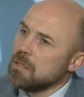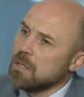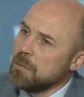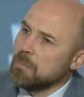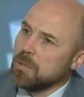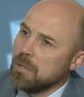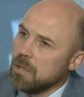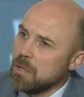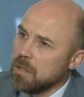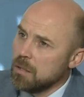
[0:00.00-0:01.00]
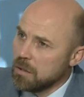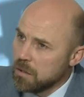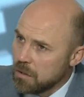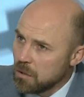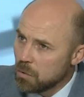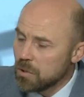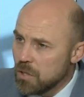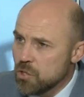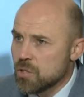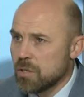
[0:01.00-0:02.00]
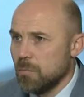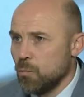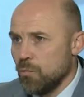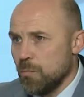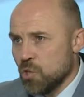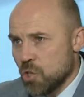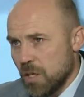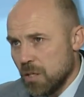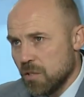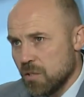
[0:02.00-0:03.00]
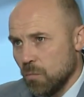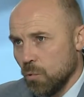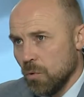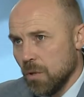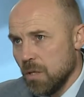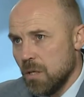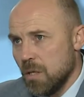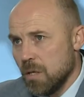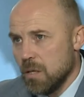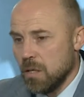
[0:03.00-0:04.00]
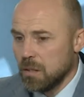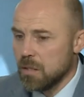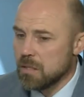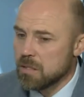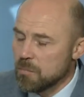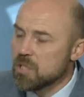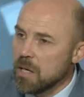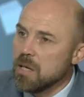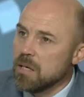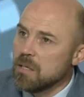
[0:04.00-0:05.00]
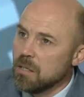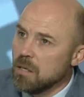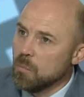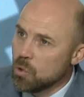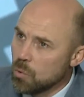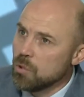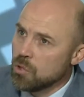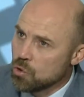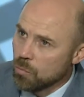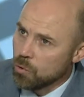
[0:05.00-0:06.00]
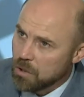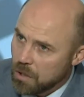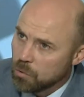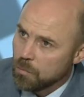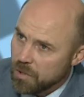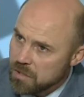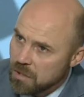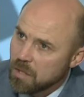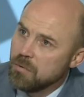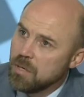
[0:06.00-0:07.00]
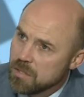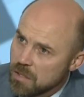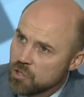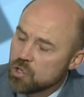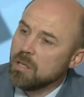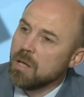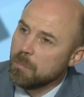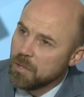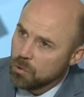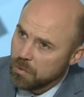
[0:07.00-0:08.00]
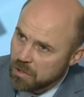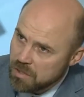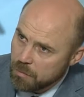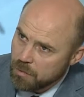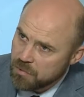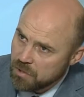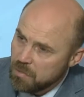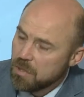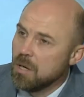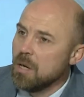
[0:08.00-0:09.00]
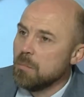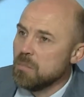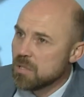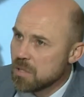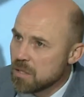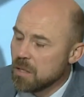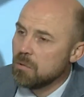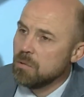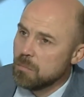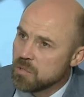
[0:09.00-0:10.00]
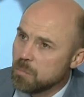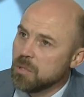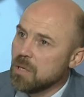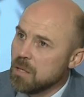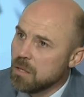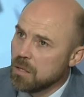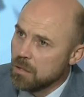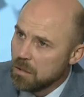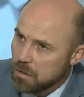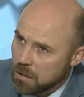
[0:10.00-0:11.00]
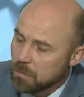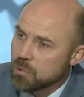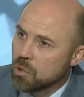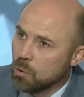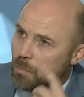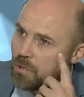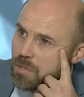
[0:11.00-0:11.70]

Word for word: этап э, к хирургическому вмешательству или это самостоятельная методика, что вот так вот мы остановили сначала, а потом она сама по себе без кислорода, без питания и как бы схлопнется?